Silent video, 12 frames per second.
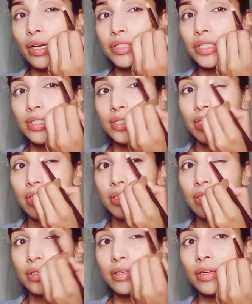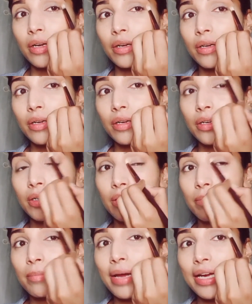अच्छे से
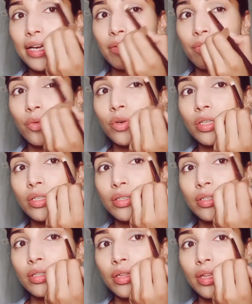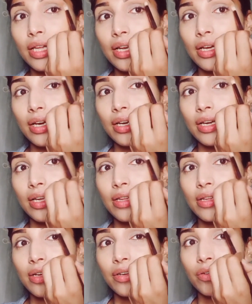बैक एंड फोर्थ then
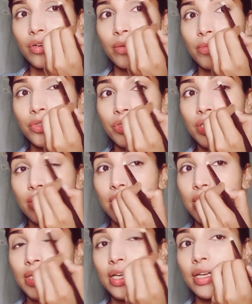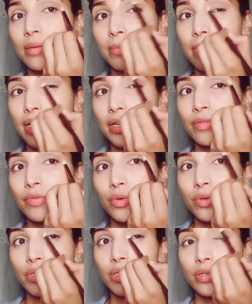again circular motion, then back and
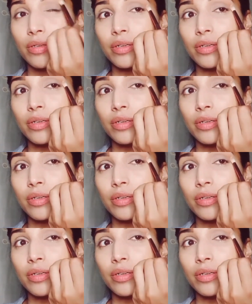forth.